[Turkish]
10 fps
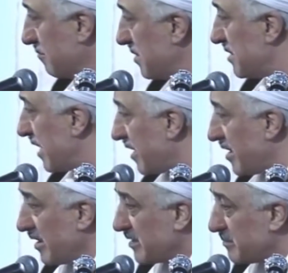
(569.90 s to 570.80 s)
bir kere
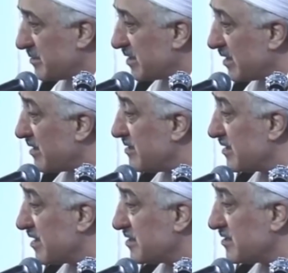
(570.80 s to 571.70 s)
hayatımızda Kadir
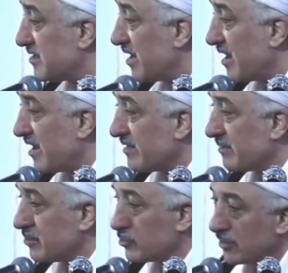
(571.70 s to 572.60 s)
Gecesi
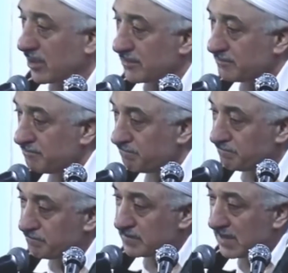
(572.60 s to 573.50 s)
değerlendirmiş olalım.
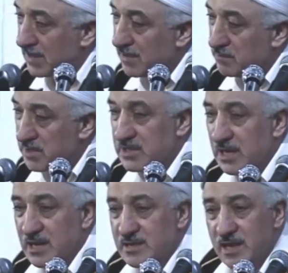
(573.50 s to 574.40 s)
Bir
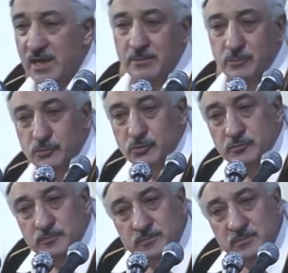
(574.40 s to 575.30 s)
kere değer olsun.
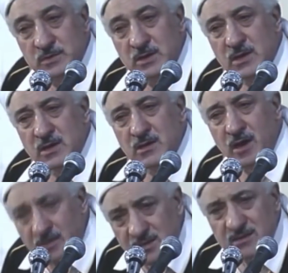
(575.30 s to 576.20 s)

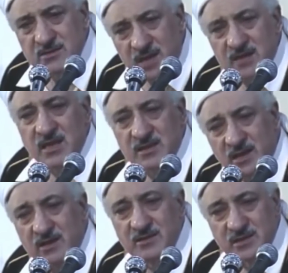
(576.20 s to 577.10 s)
Kadir zaten
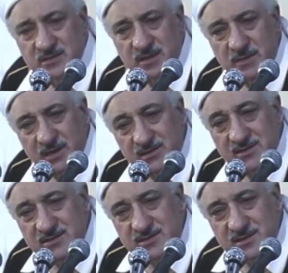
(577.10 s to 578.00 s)
takdir
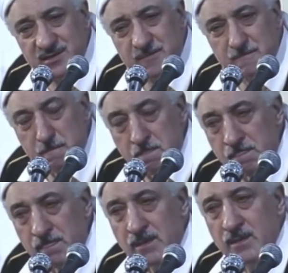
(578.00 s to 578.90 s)
demektir.
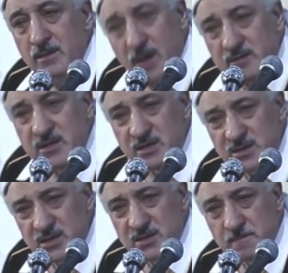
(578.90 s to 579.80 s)

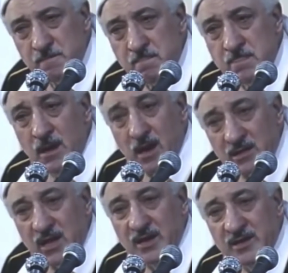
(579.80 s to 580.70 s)
Kadir
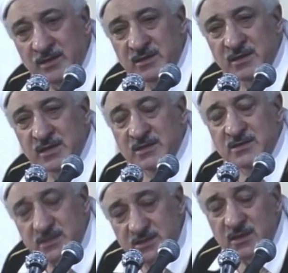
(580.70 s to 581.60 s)
Allah'ın
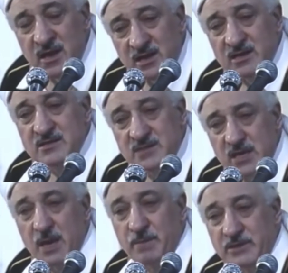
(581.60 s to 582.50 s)
sizin hakkınızda
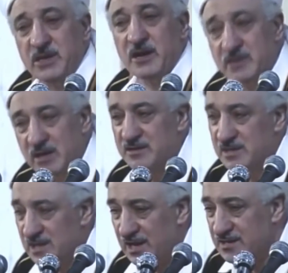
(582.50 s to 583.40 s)
yapacağı
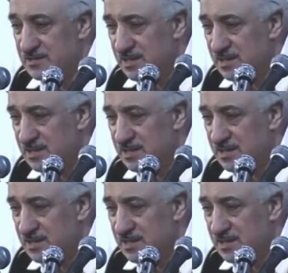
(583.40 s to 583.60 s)
takdirler.